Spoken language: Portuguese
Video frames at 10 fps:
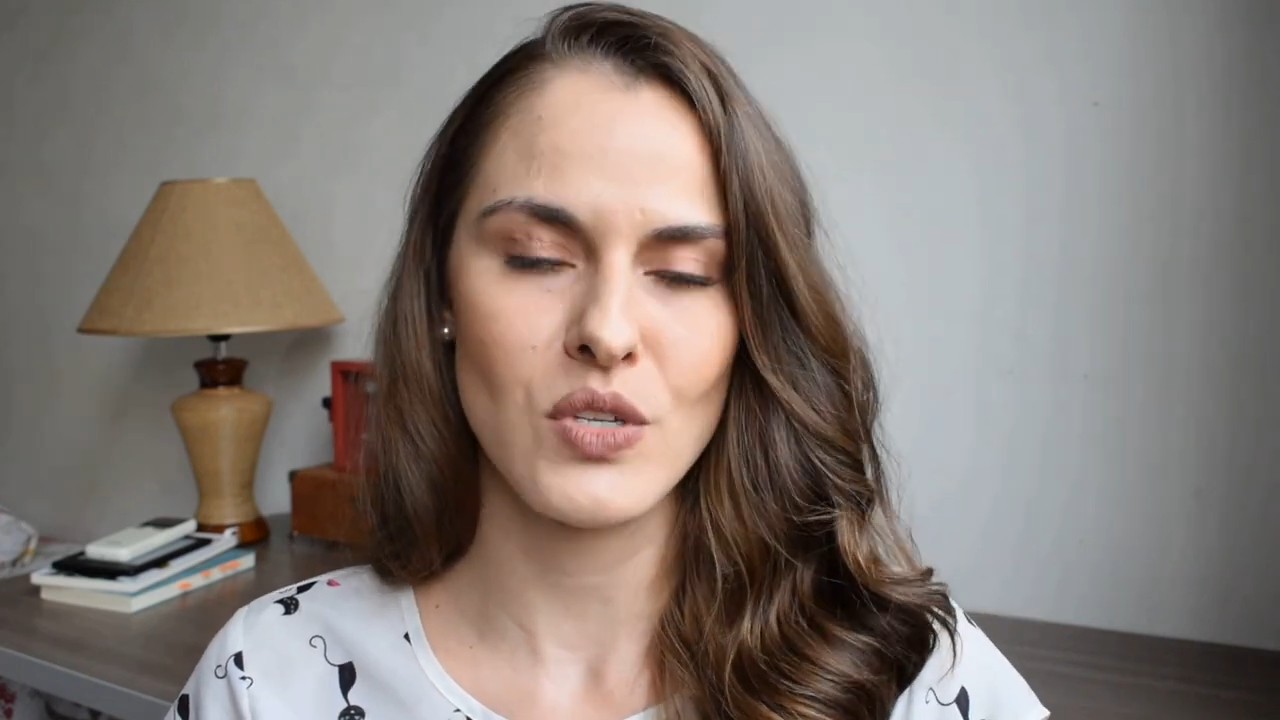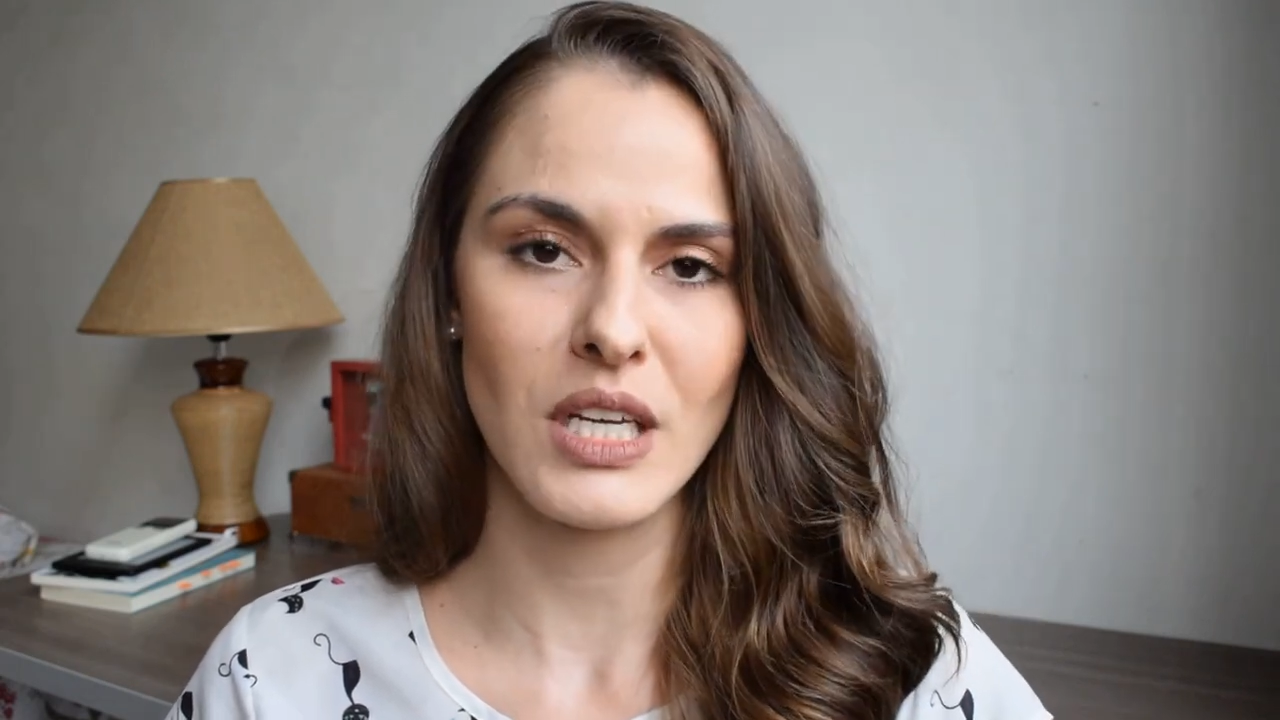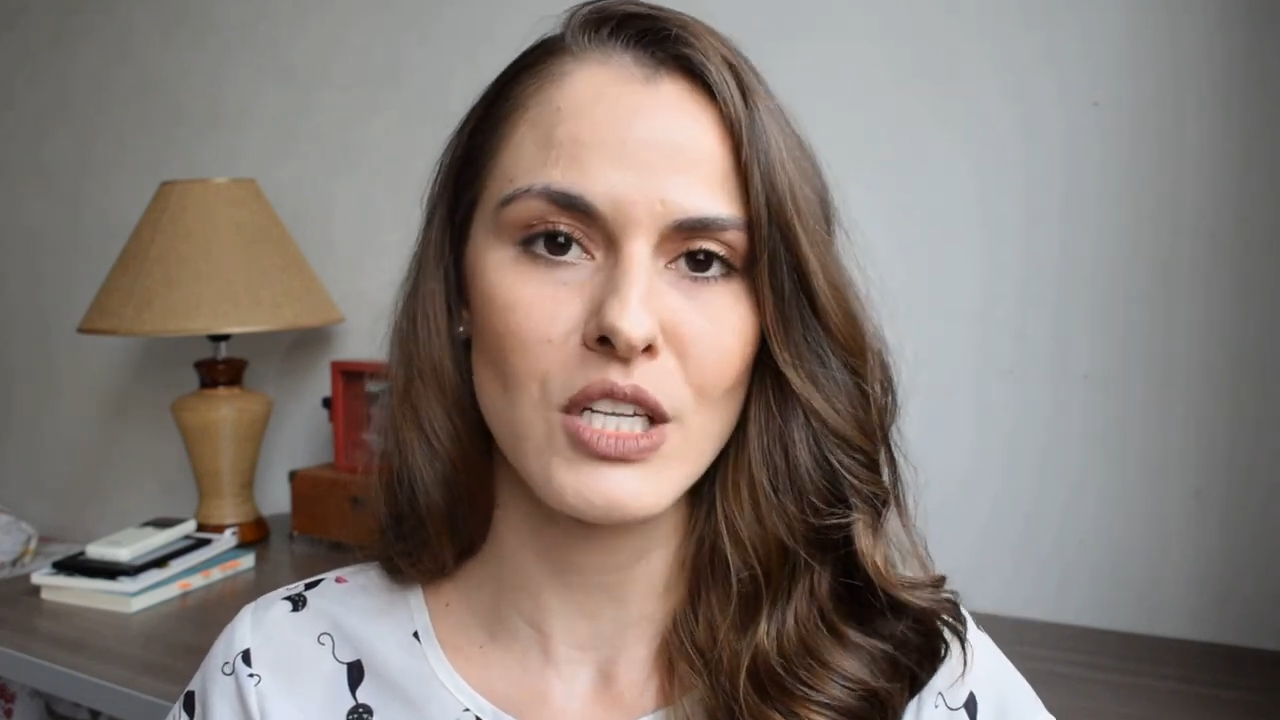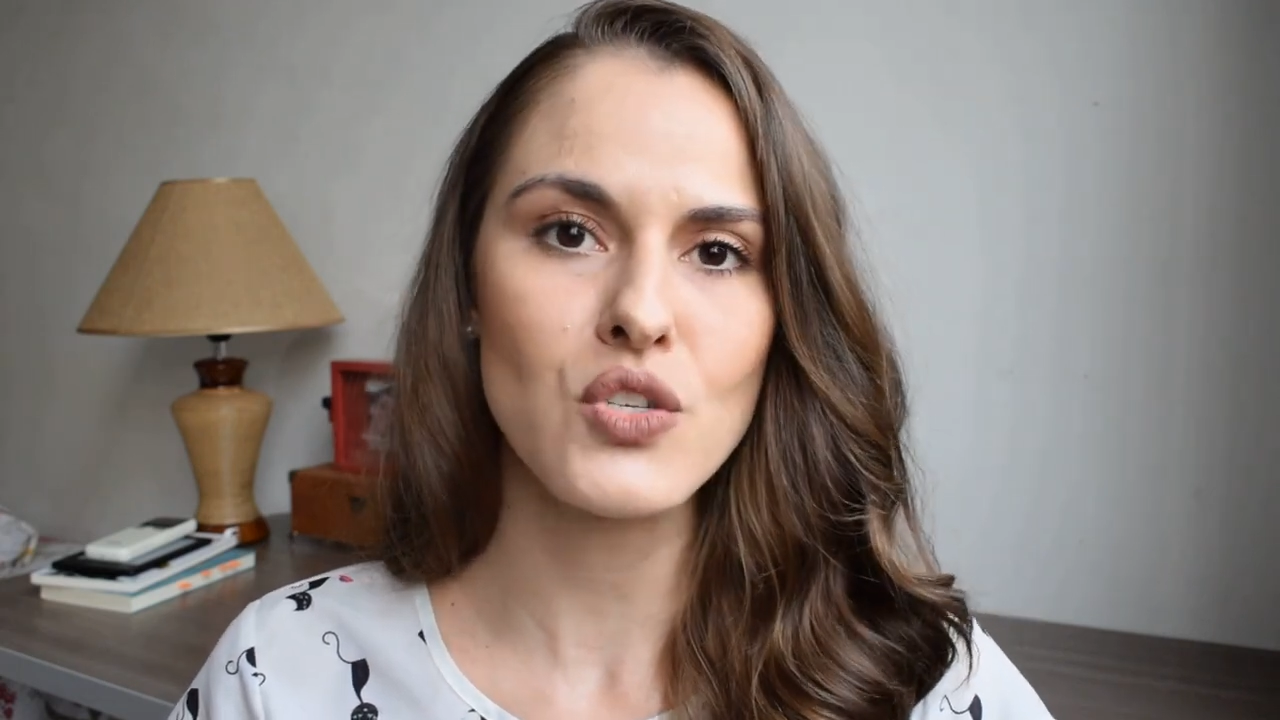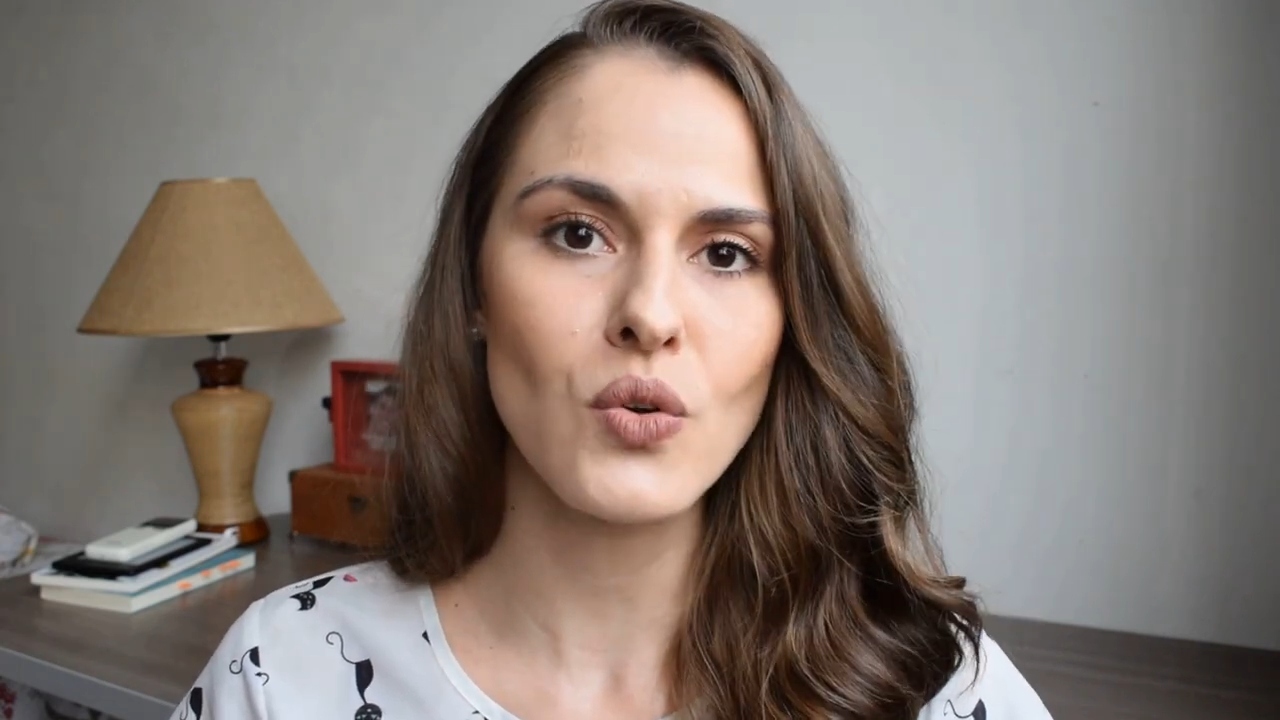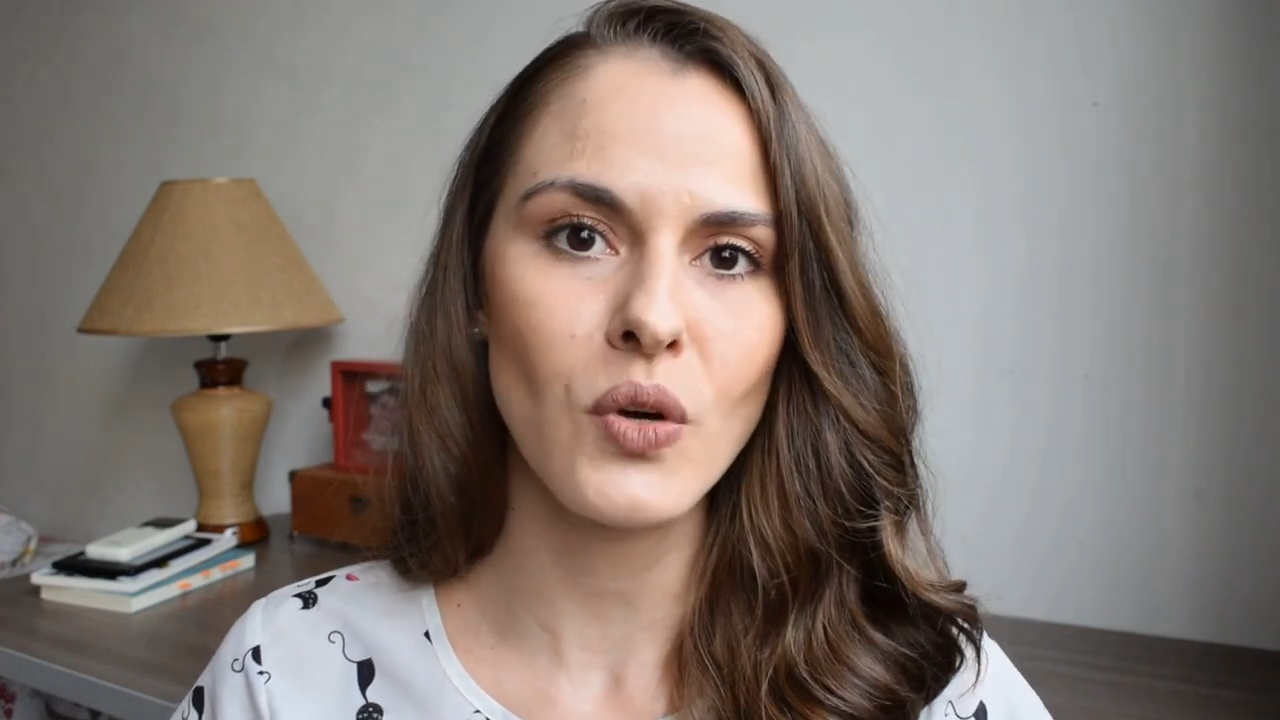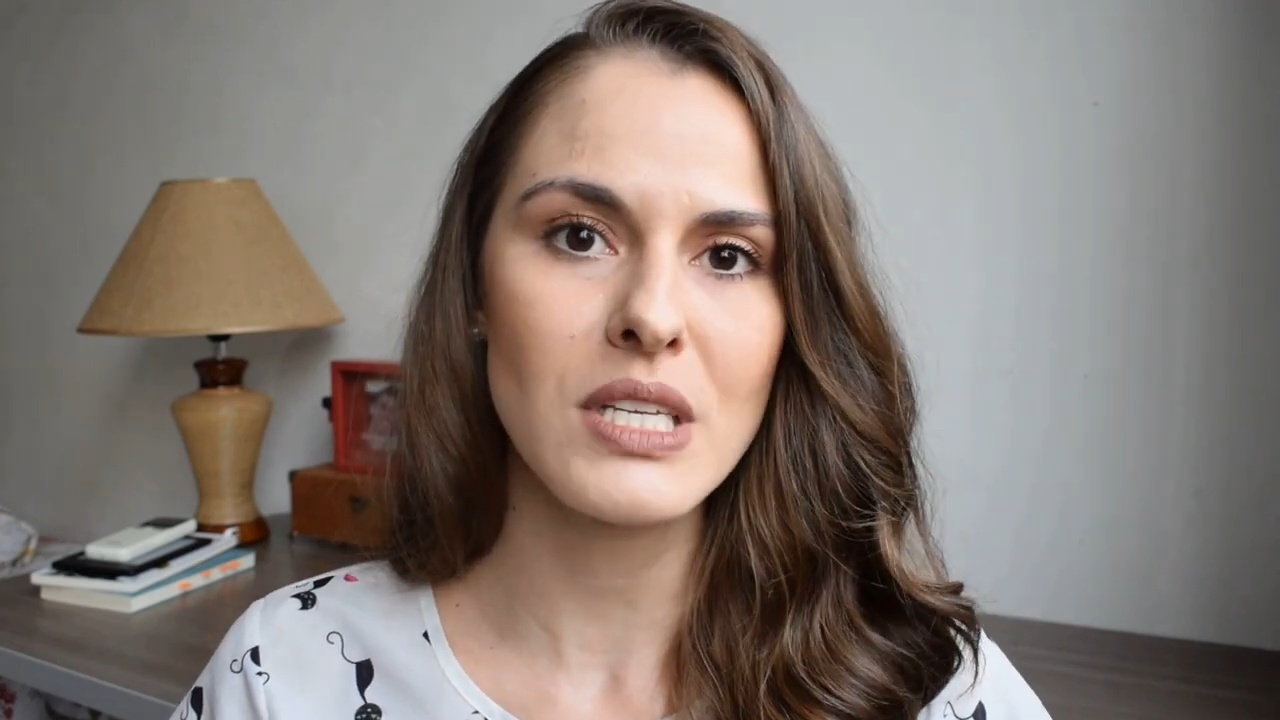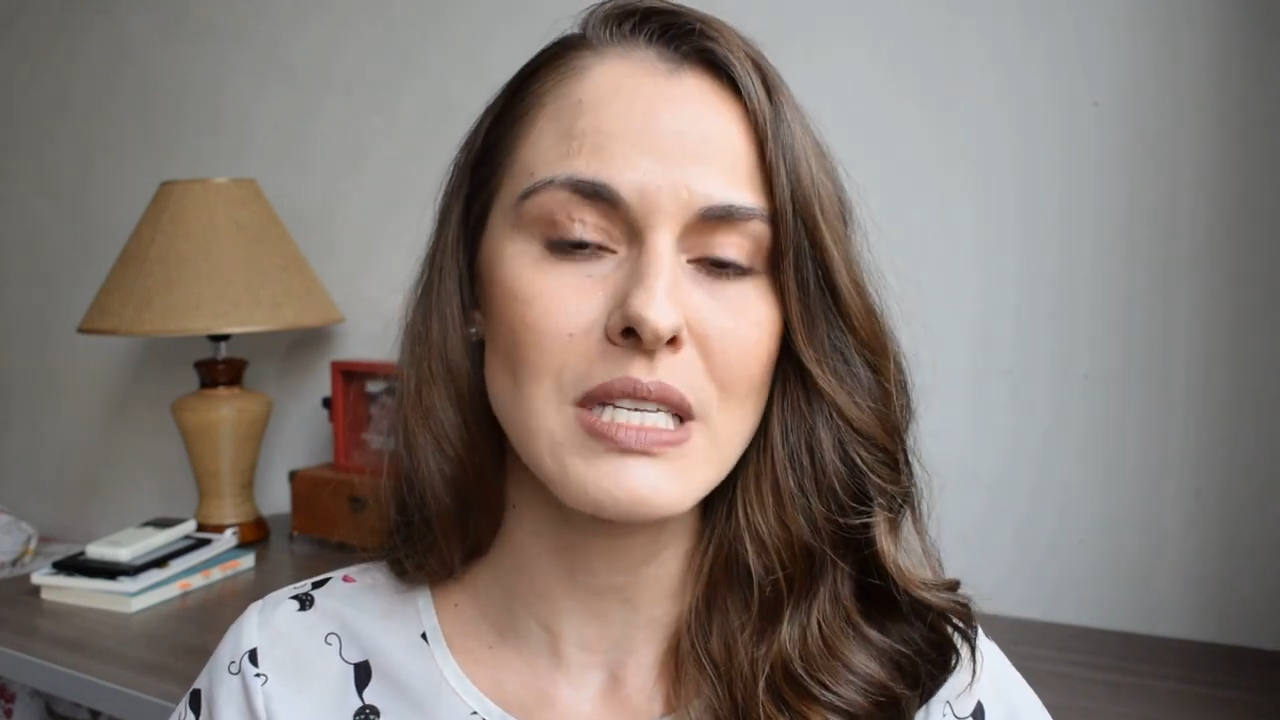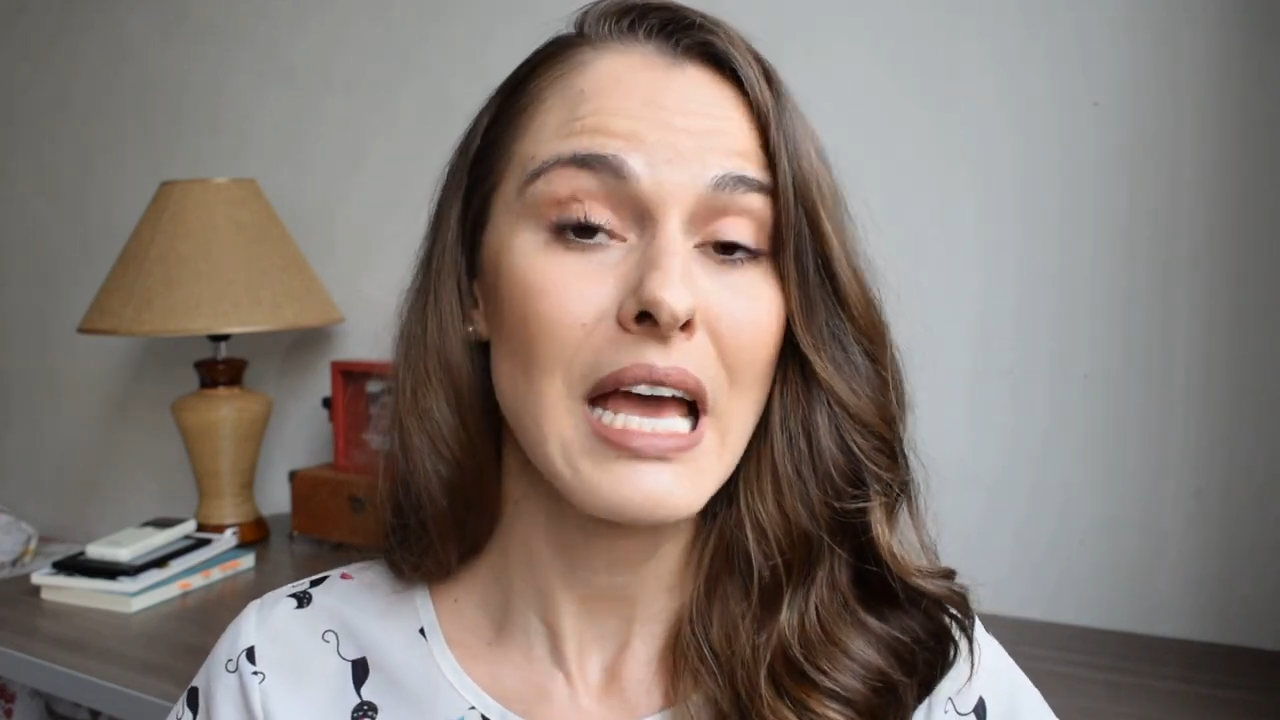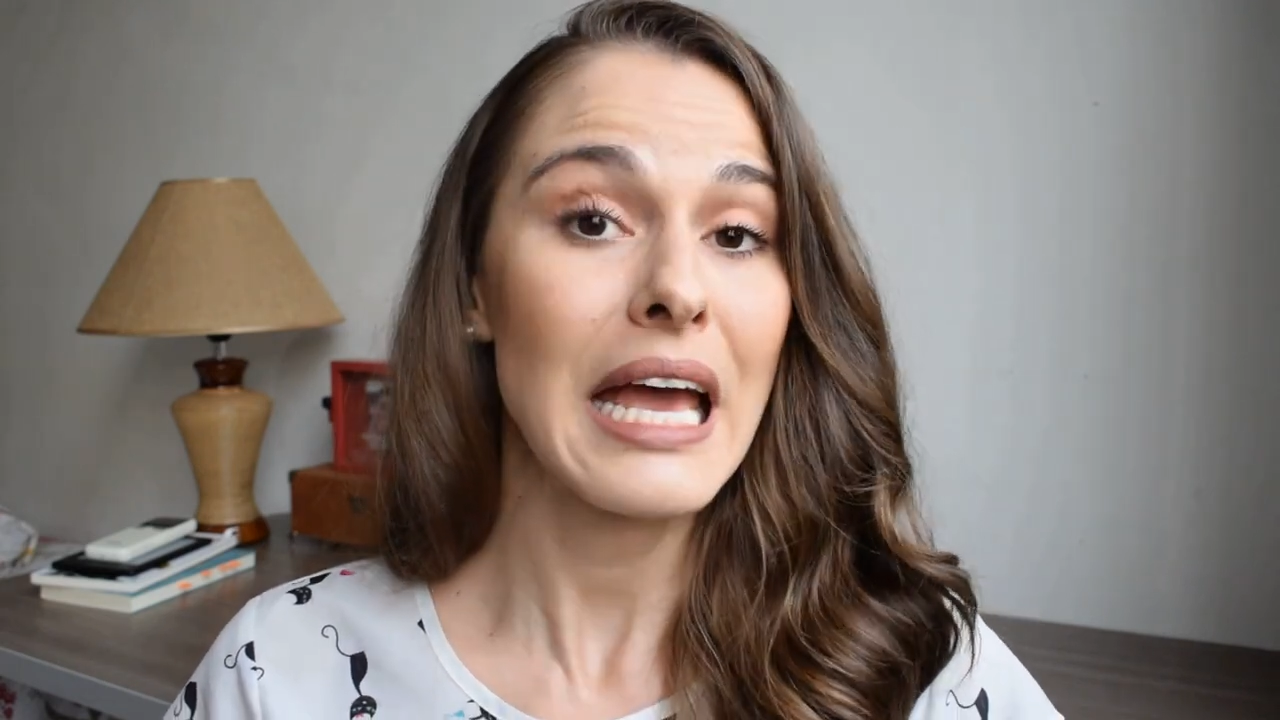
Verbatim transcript: agressores,